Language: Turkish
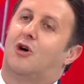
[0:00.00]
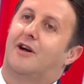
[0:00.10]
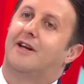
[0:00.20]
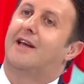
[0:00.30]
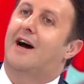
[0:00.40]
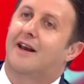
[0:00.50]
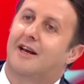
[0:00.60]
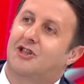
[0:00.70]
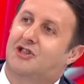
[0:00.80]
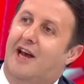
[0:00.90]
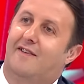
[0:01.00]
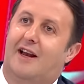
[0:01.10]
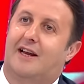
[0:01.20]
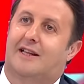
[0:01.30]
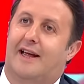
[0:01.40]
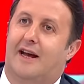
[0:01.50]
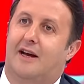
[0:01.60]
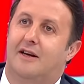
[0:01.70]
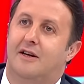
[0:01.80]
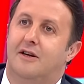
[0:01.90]
Sonra ne ara iş
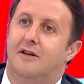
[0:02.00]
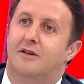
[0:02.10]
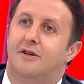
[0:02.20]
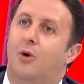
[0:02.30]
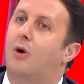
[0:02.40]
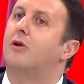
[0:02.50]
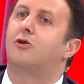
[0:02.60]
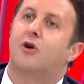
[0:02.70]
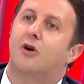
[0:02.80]
evliliklere? Ne Bayağı-